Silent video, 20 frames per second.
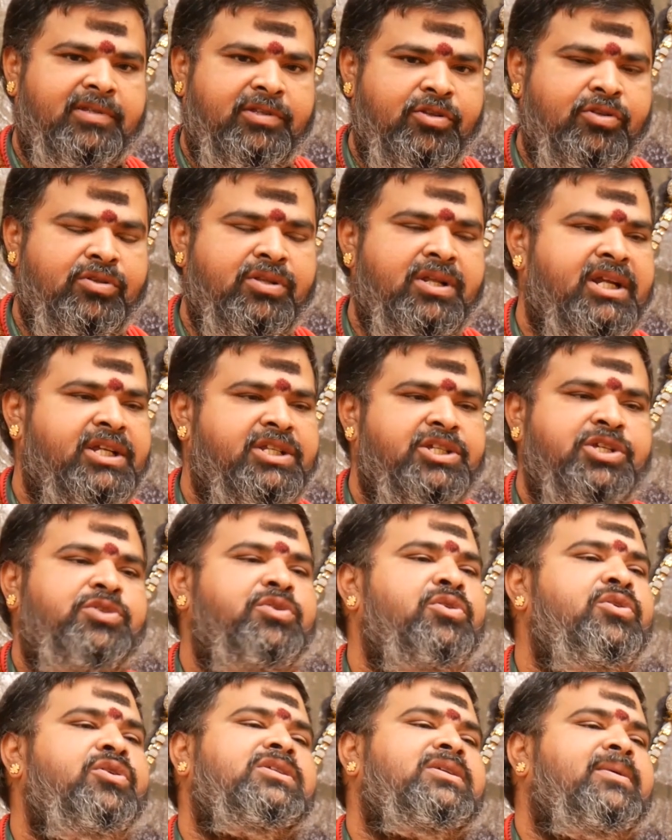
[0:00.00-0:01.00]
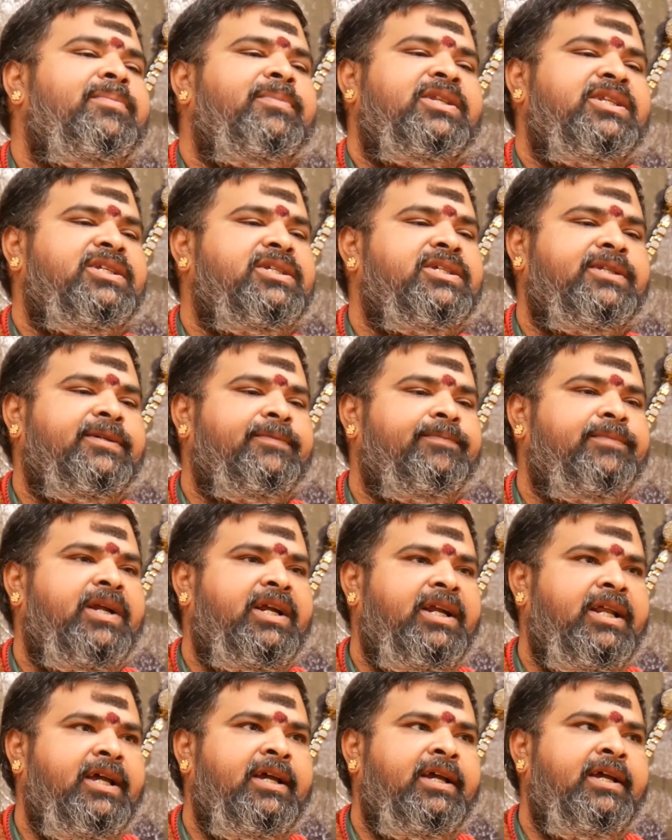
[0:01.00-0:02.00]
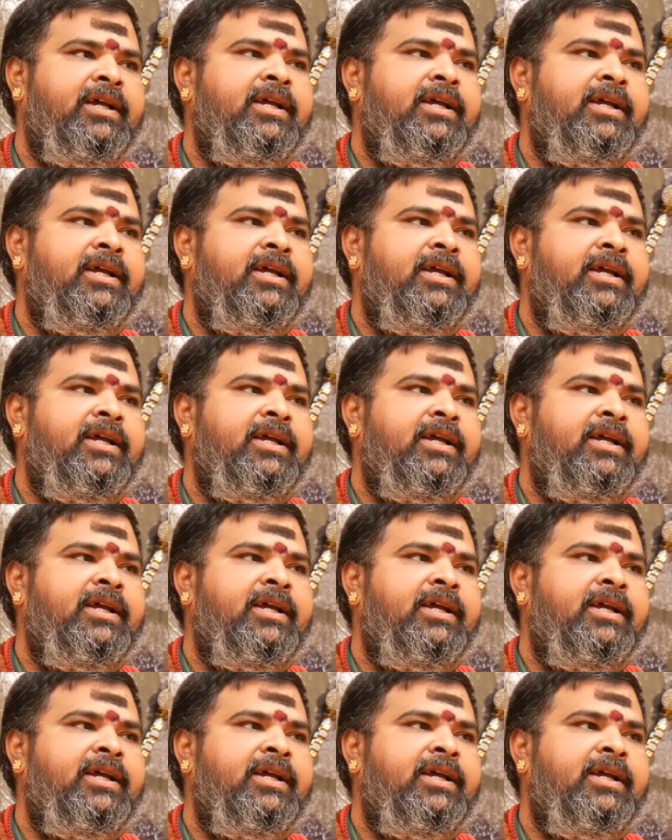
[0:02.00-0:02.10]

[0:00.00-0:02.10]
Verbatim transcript: తొందరగా చంద్రుడికి సంబంధించింది అంటే